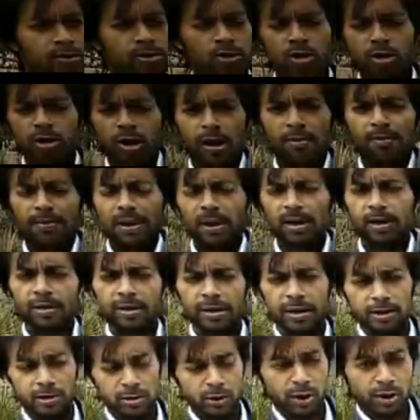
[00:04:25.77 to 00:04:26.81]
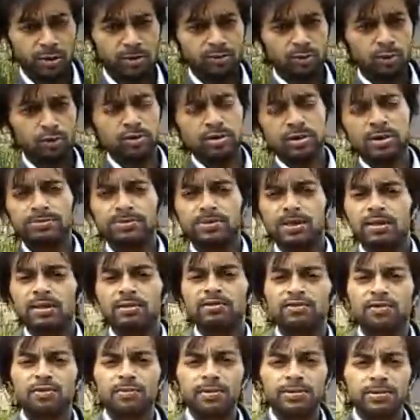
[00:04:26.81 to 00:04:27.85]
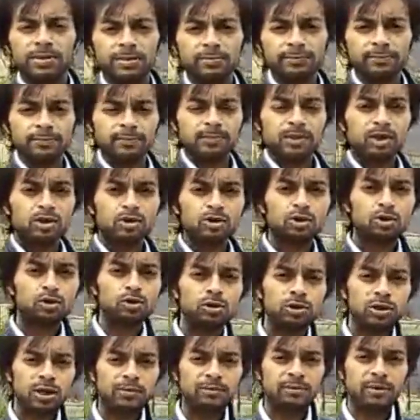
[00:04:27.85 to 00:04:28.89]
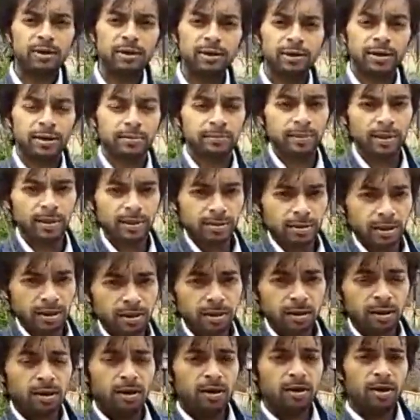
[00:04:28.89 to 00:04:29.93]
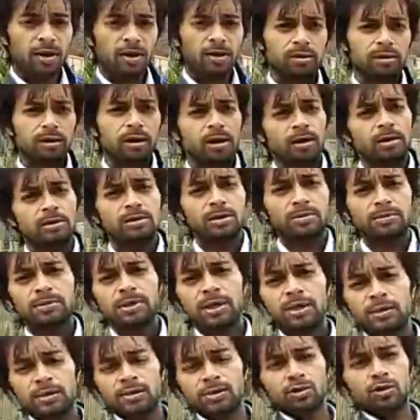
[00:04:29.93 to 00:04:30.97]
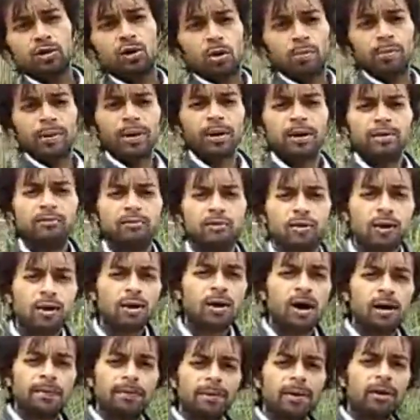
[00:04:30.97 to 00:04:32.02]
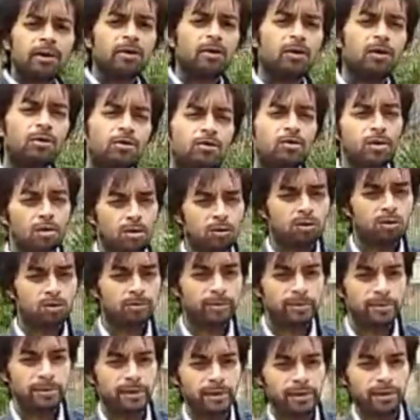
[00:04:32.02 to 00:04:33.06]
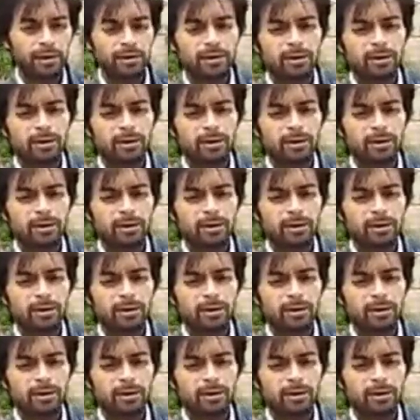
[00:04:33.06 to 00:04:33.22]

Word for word: सॉरी अप्रैल इनटेक जो है वो सबसे ज़्यादा फेमस है कुछ कुछ जनवरी इनटेक भी लेते हैं लेकिन सबसे ज़्यादा जो कॉमन है वो है अप्रैल और अक्टूबर इनटेक